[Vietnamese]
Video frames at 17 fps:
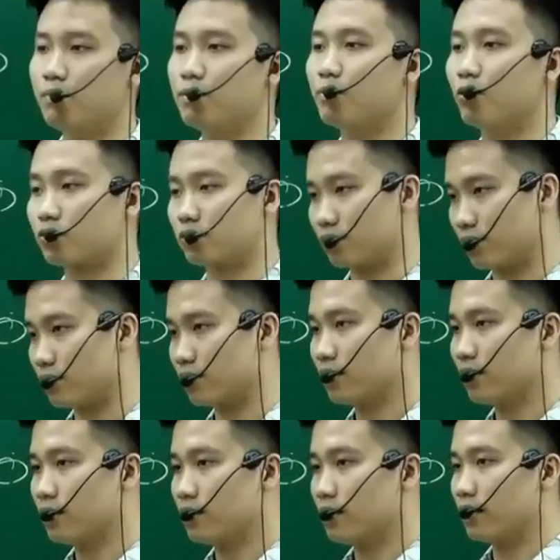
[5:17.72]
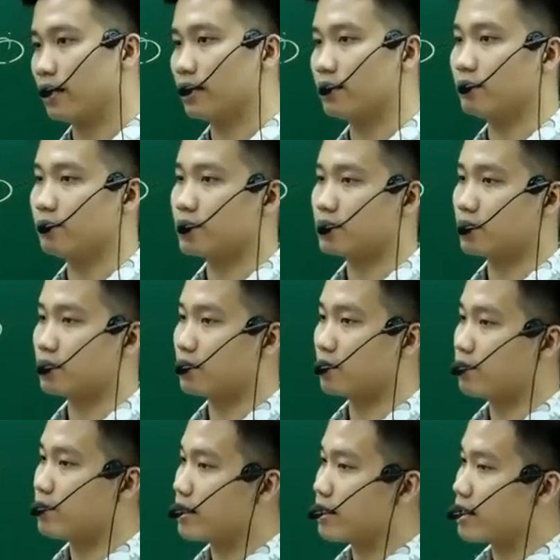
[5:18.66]
11 rồi. Đấy thì bây giờ
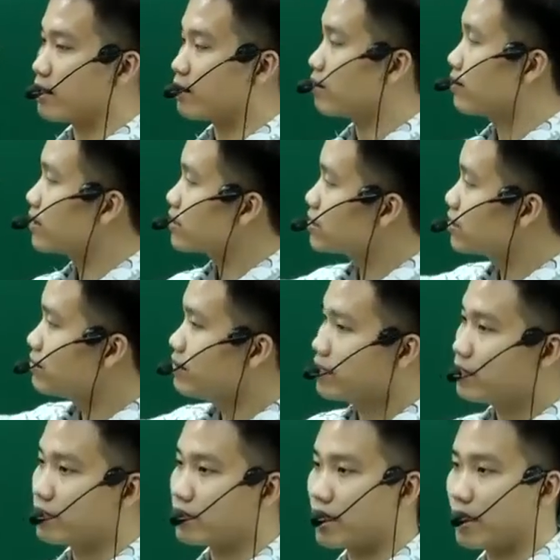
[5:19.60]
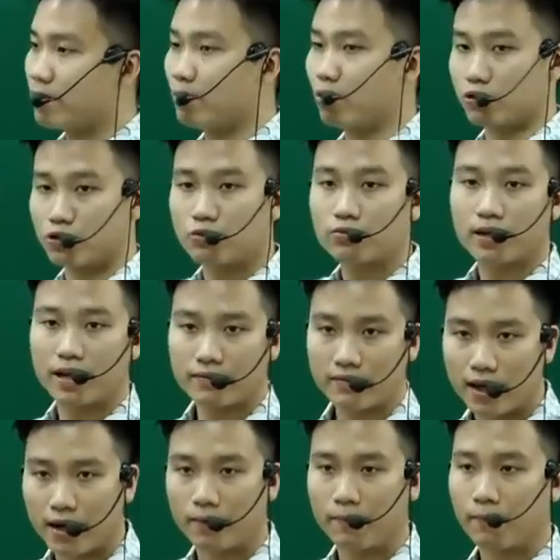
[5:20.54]
có bạn nào các bạn chưa biết thì các em bổ sung
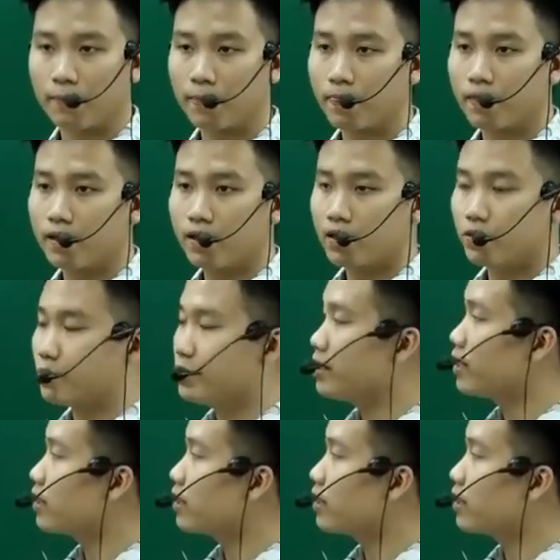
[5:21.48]
thêm vào. Tuy